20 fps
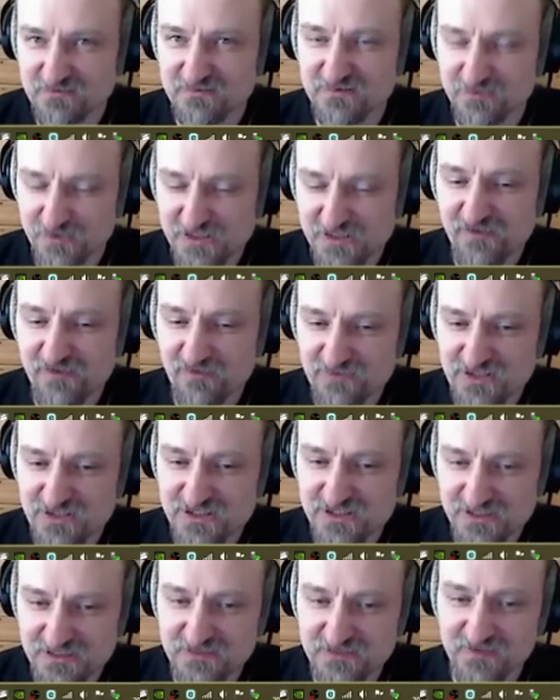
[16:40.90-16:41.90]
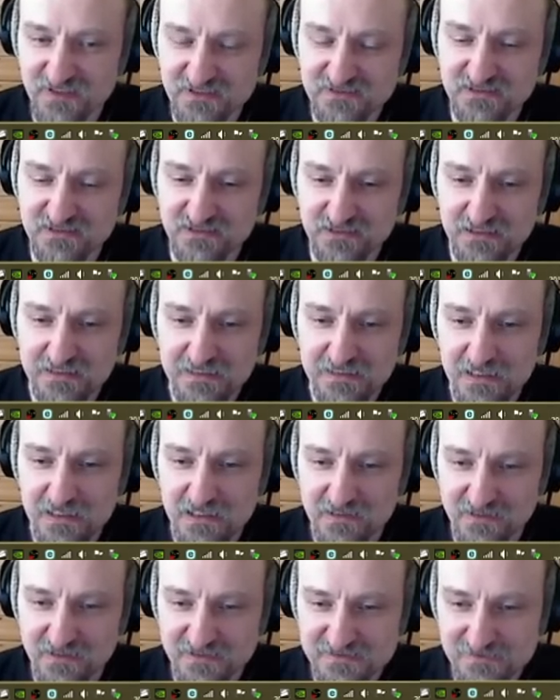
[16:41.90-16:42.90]
Spodziewam się, że jest więcej.
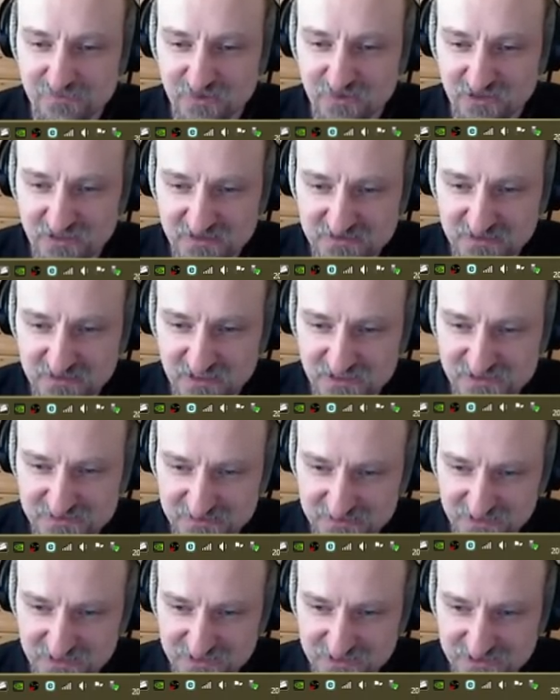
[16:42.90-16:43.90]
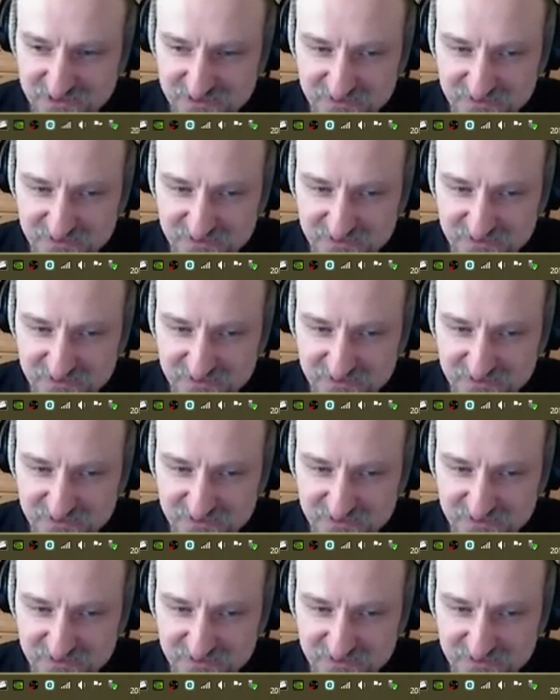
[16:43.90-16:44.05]
Na sam koniec należy zaznaczyć,